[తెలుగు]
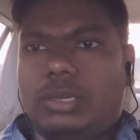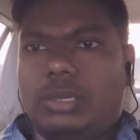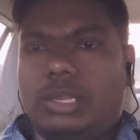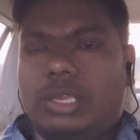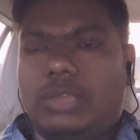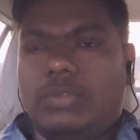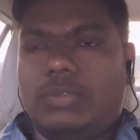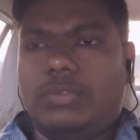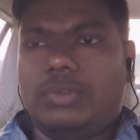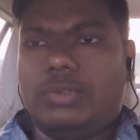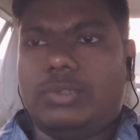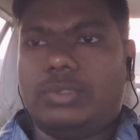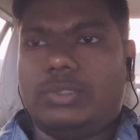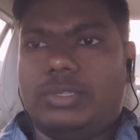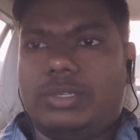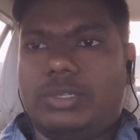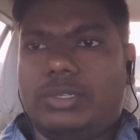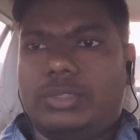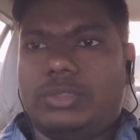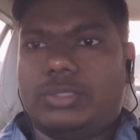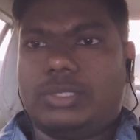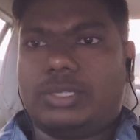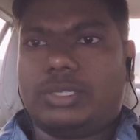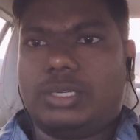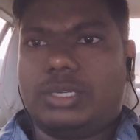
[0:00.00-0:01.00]
లైఫ్
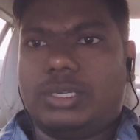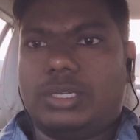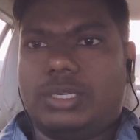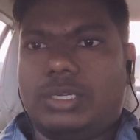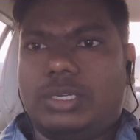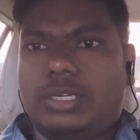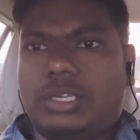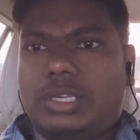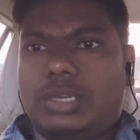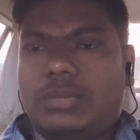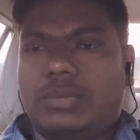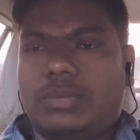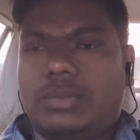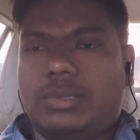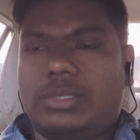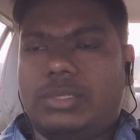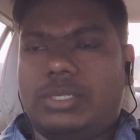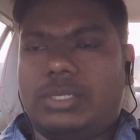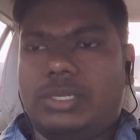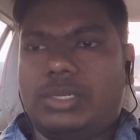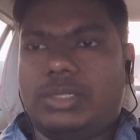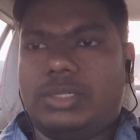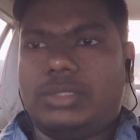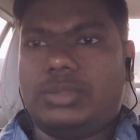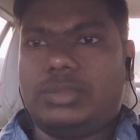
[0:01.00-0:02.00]
ఇన్సూరెన్స్ కన్నా టర్మ్
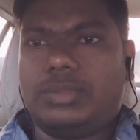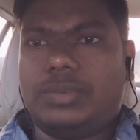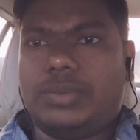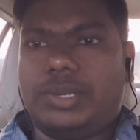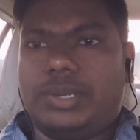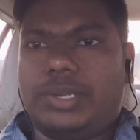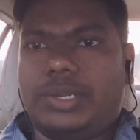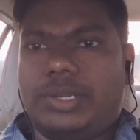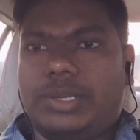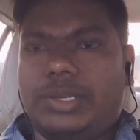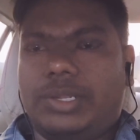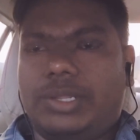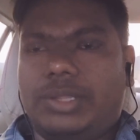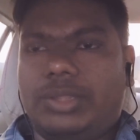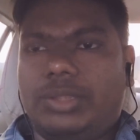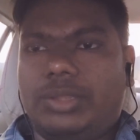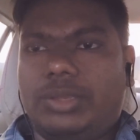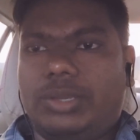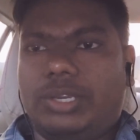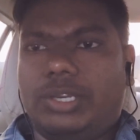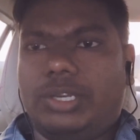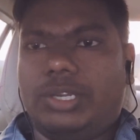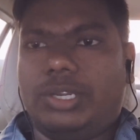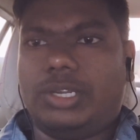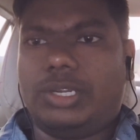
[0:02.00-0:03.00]
ఇన్సూరెన్స్ బెటర్
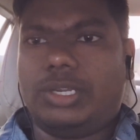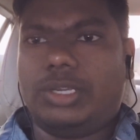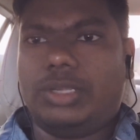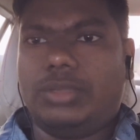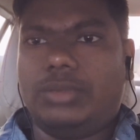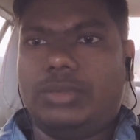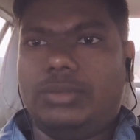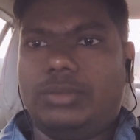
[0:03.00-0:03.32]
ఎందుకంటే